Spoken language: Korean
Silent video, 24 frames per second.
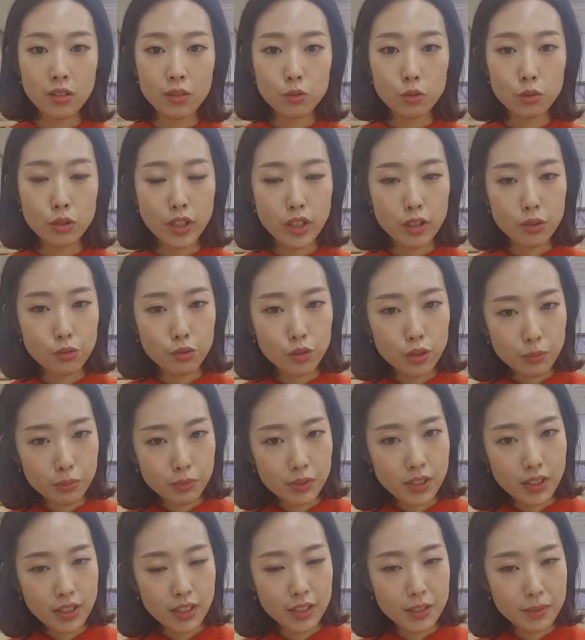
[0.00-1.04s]
우리가 수업
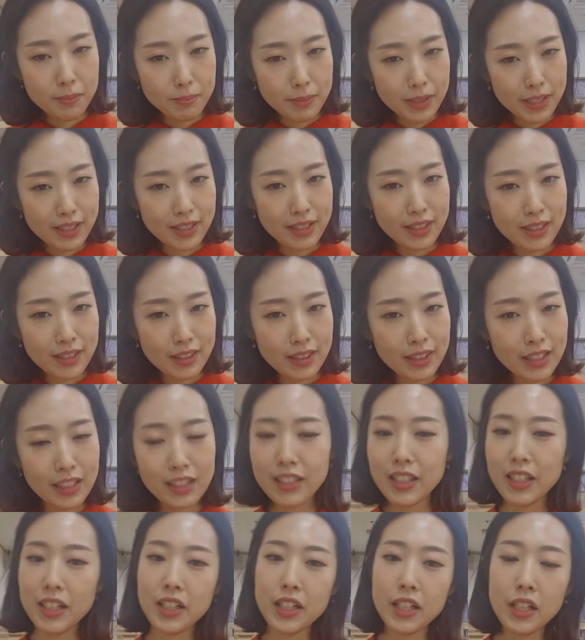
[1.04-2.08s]
시간에
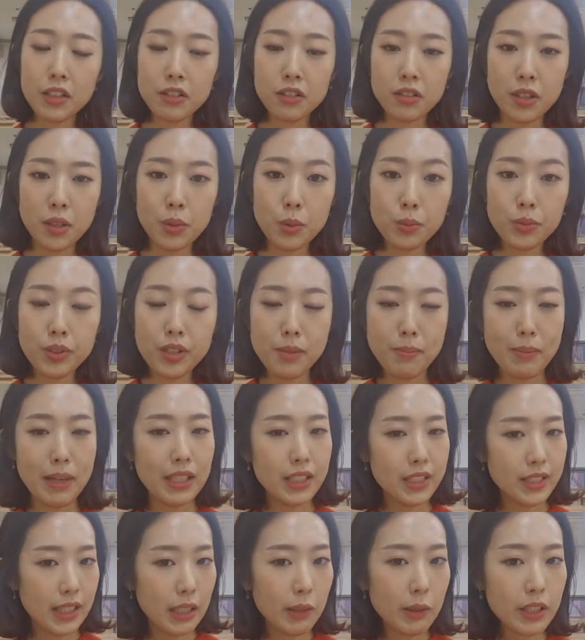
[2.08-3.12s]
맨날 얘기하는 내용들이
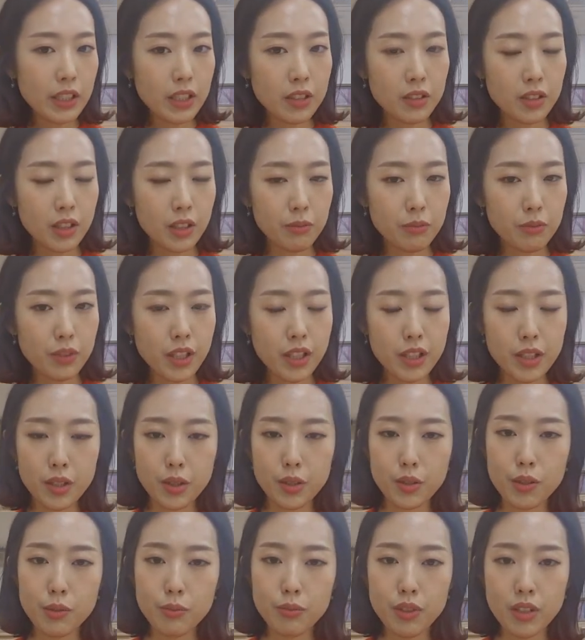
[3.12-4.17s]
많이 나왔기 때문에
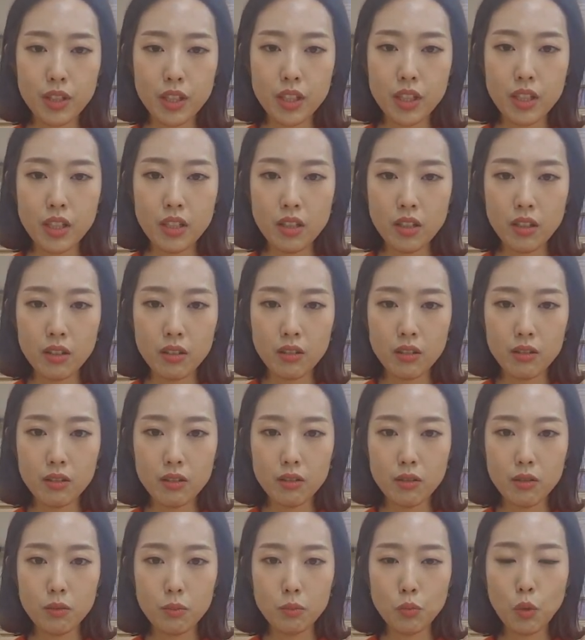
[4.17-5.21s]
여러분들이 어,